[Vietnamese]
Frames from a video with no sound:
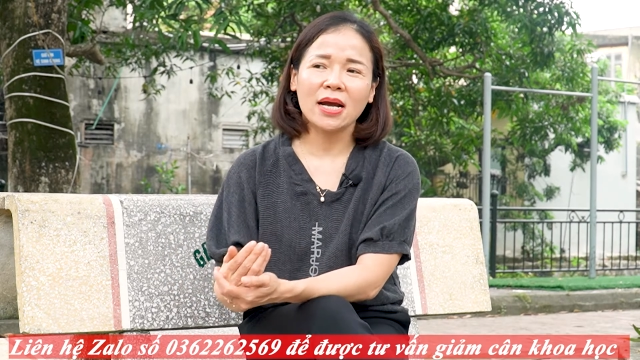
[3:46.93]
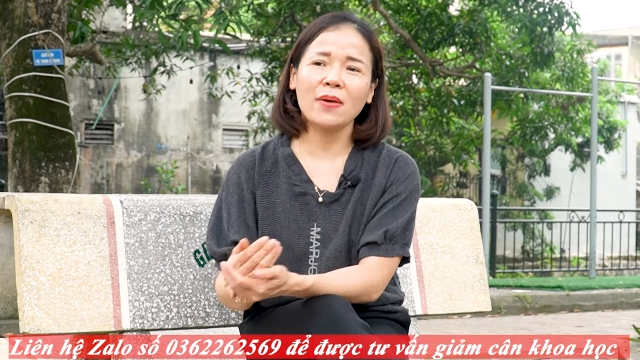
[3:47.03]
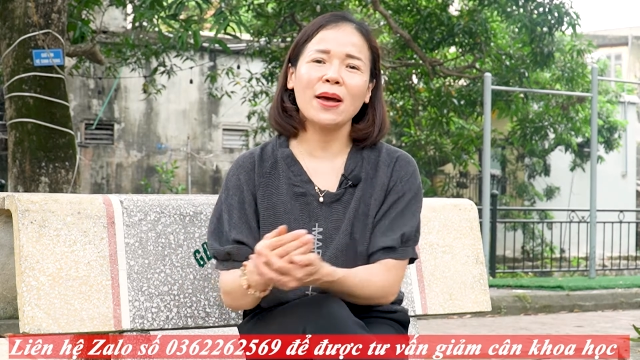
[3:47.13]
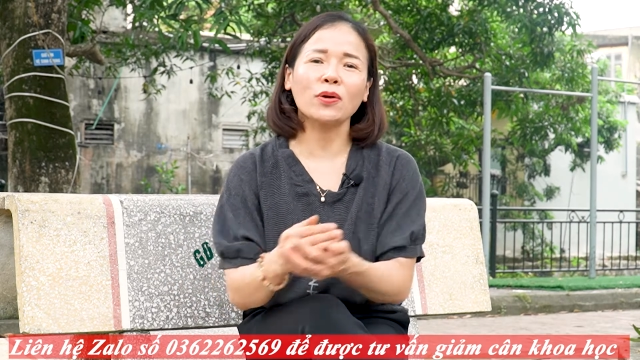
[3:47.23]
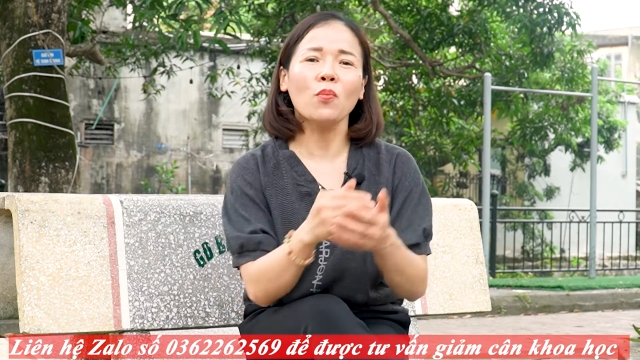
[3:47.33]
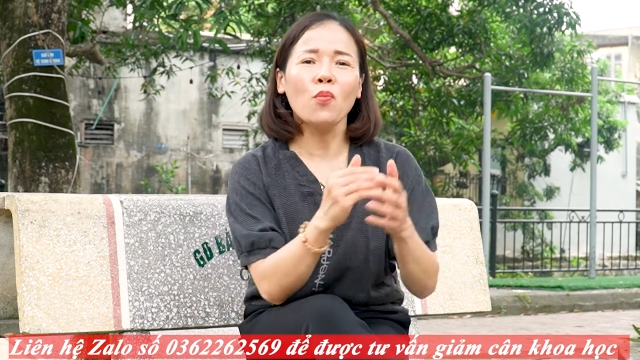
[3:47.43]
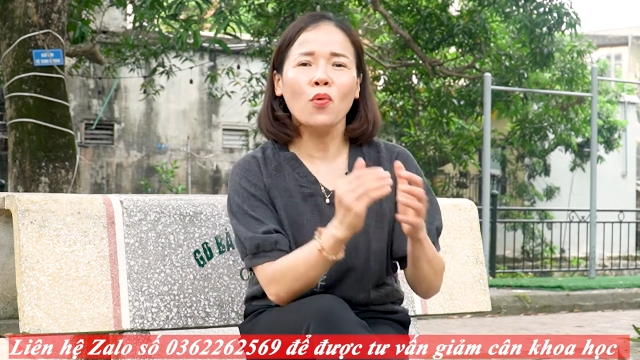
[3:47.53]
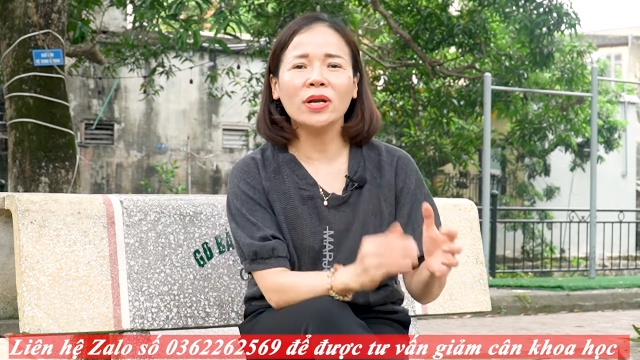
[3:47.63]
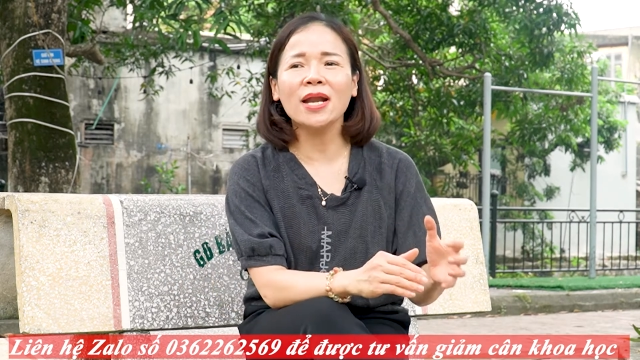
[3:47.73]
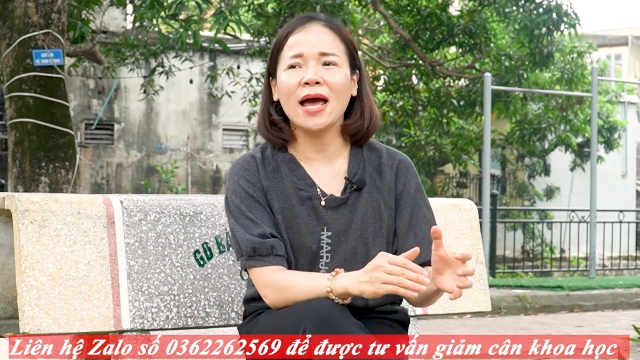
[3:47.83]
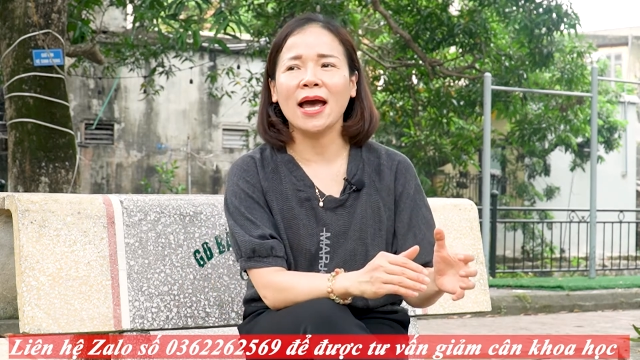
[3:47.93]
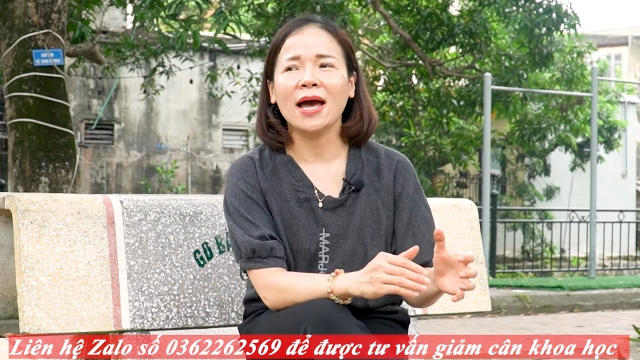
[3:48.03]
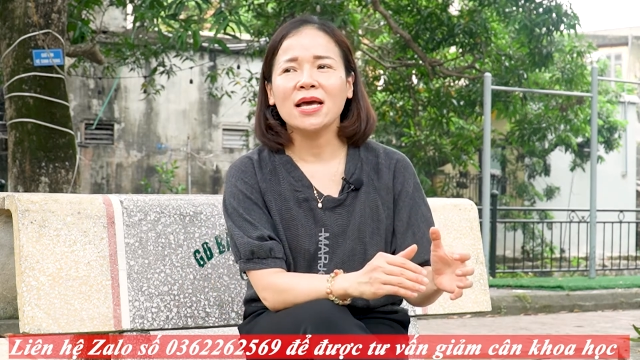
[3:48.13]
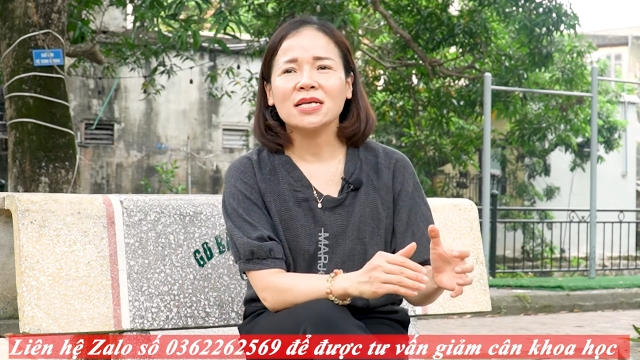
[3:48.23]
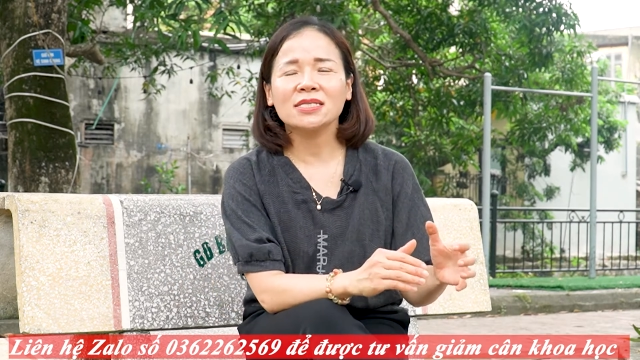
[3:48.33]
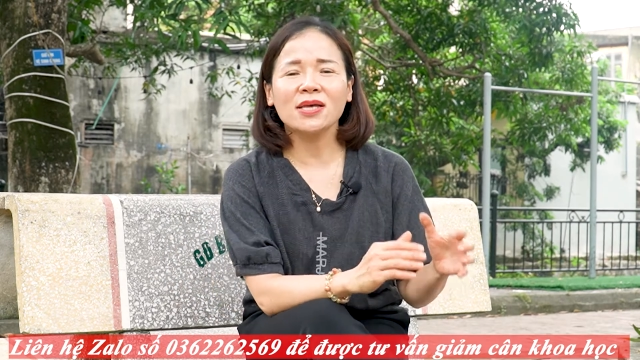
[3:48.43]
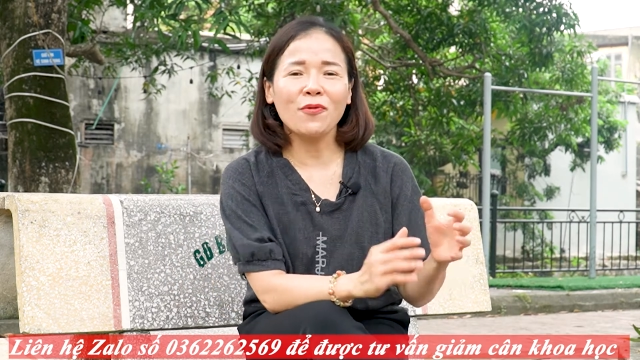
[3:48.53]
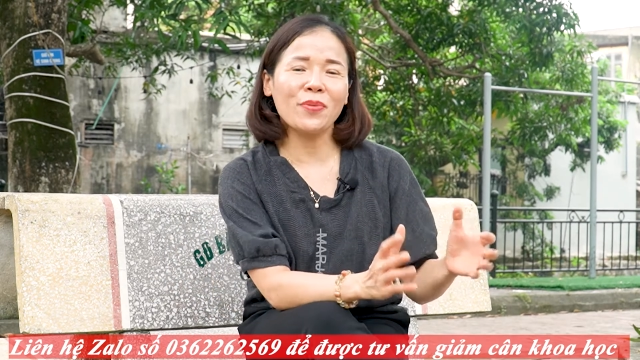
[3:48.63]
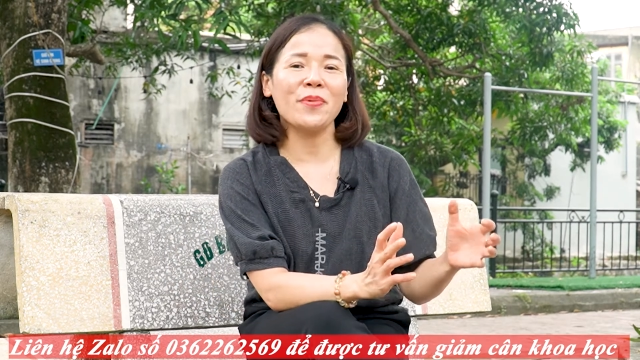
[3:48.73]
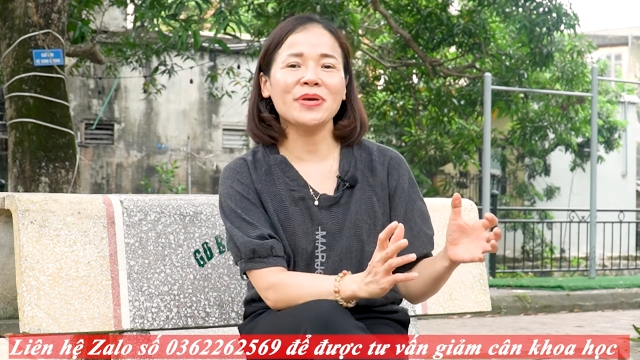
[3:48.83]
Các bạn có muốn là
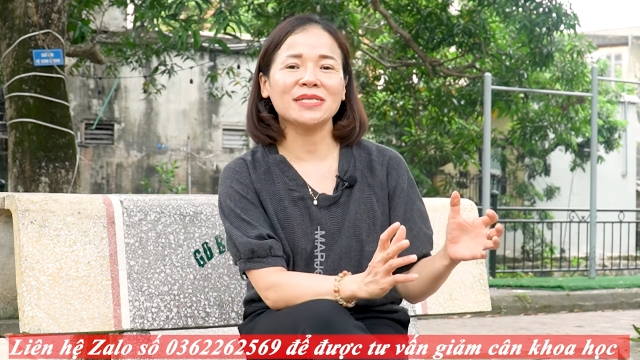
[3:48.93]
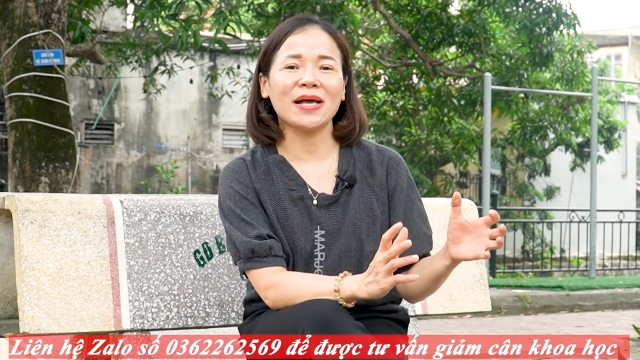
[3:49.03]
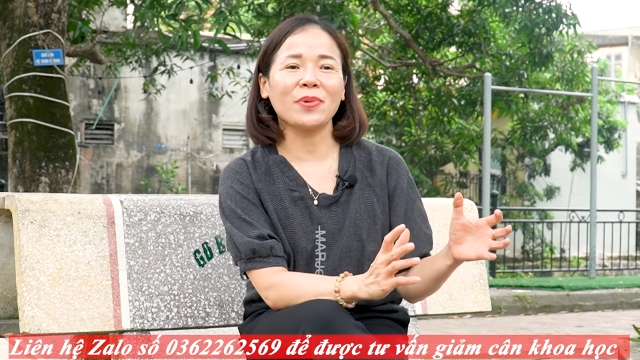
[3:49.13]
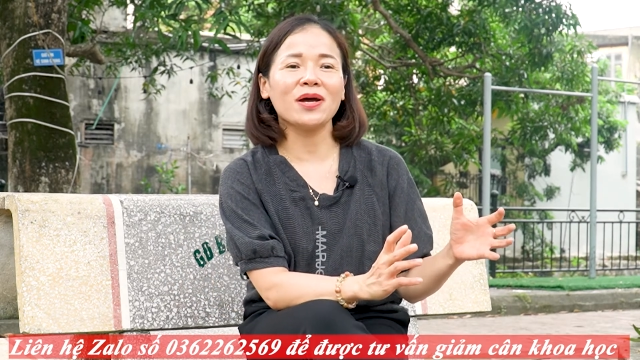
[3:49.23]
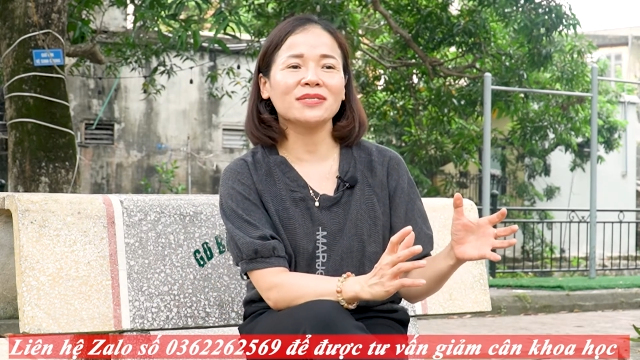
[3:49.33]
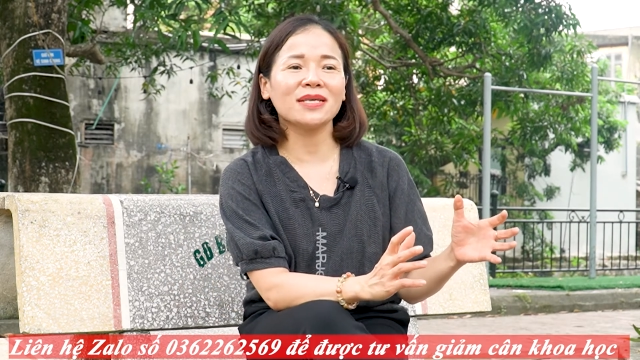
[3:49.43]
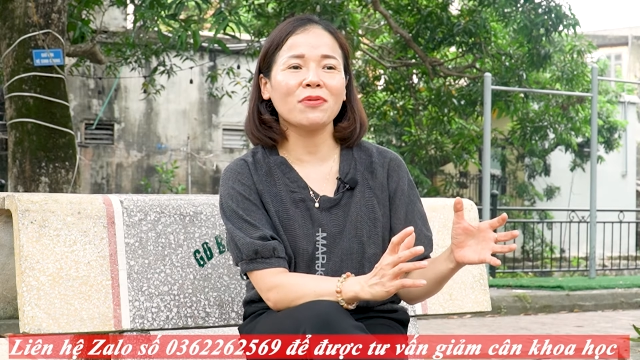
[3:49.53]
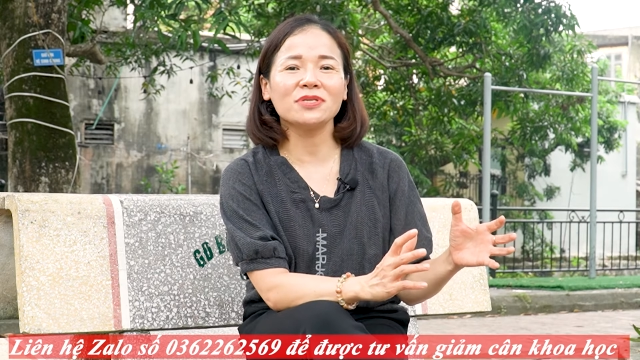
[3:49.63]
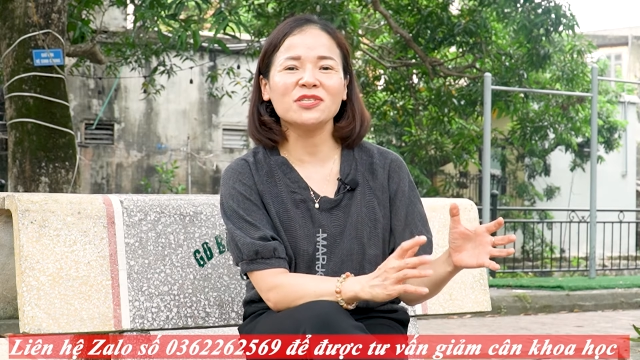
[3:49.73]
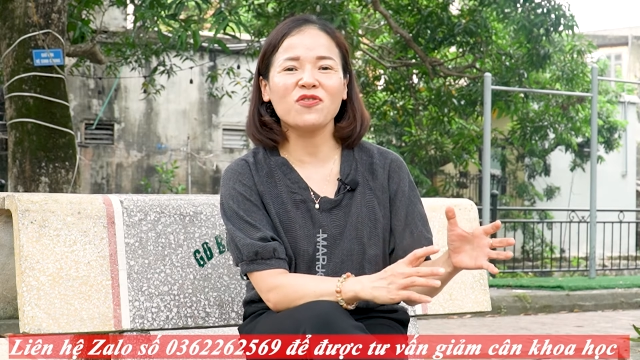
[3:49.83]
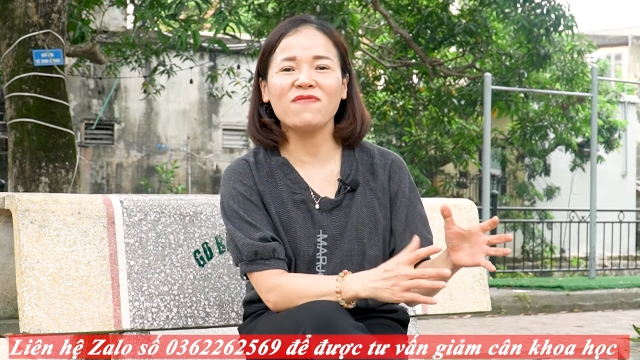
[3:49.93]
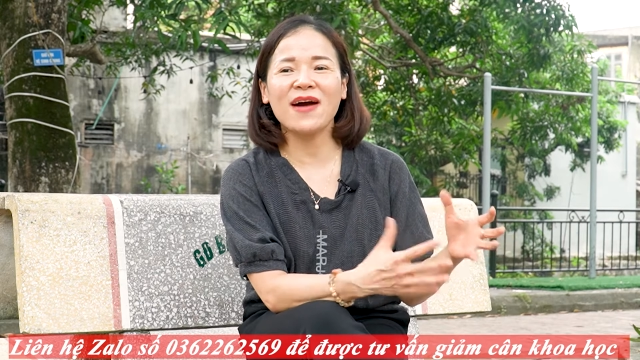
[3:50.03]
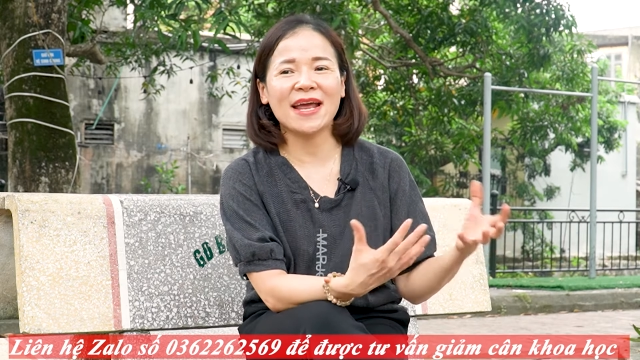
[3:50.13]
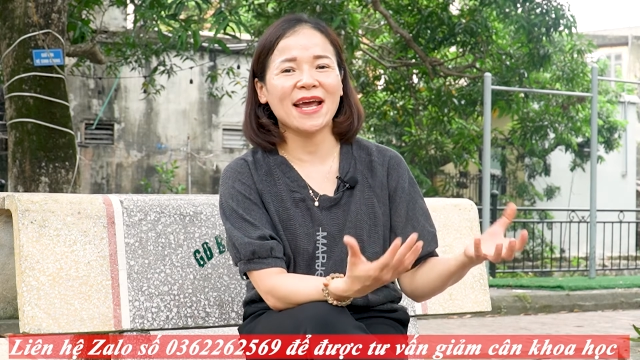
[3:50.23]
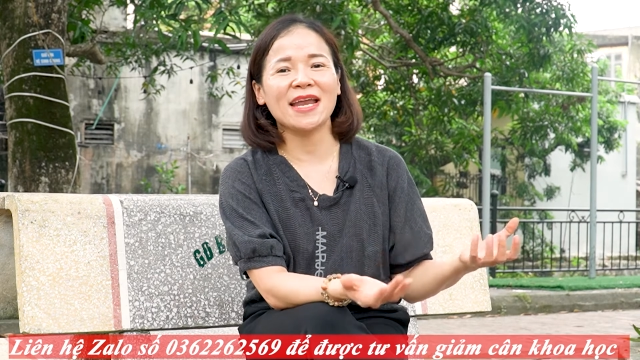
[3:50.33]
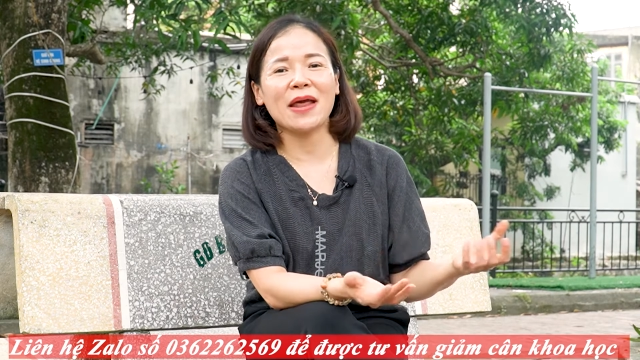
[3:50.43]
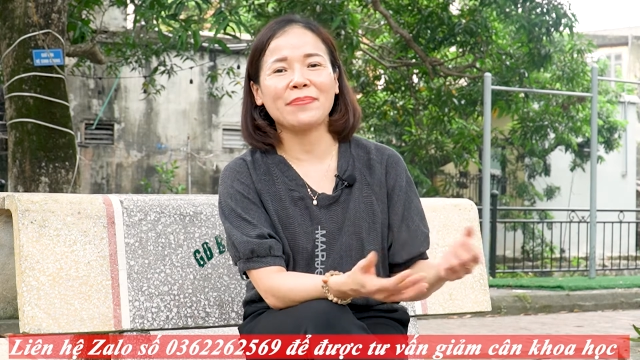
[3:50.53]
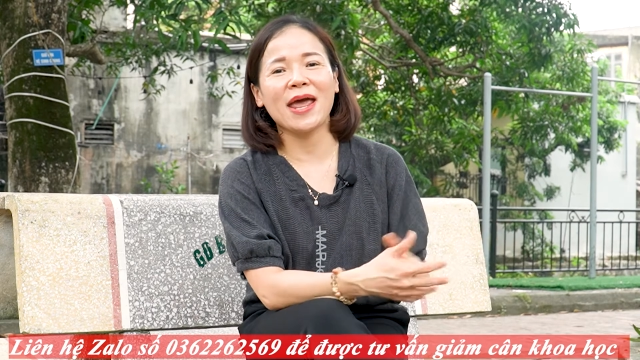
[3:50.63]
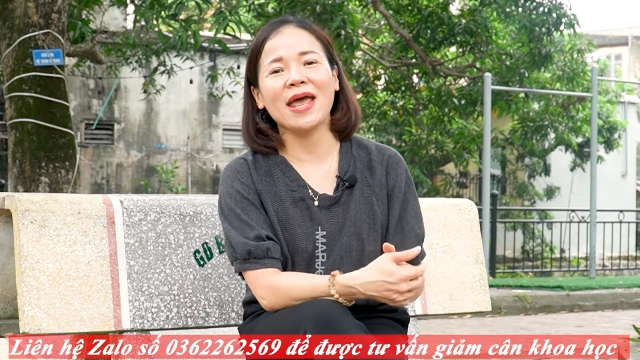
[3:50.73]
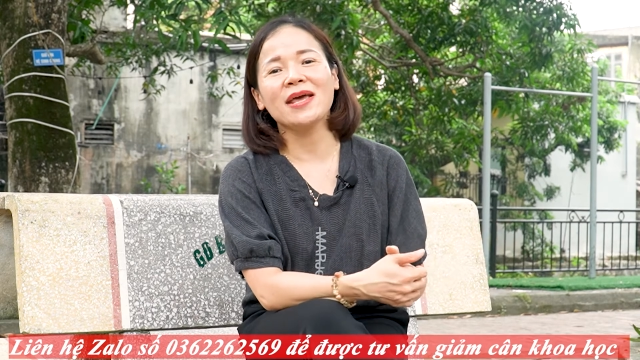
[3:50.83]
sau khi mà mình giảm cân xong chỉ được có vài ngày đẹp
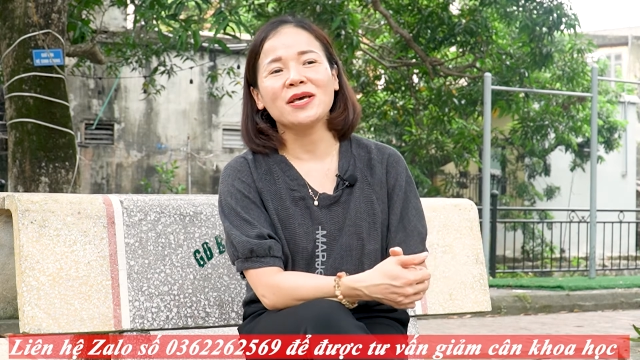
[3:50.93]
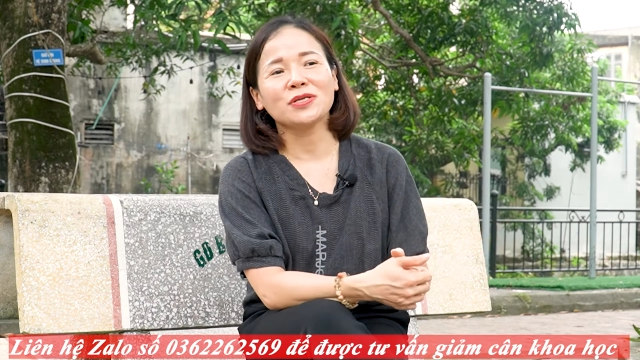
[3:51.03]
đẽ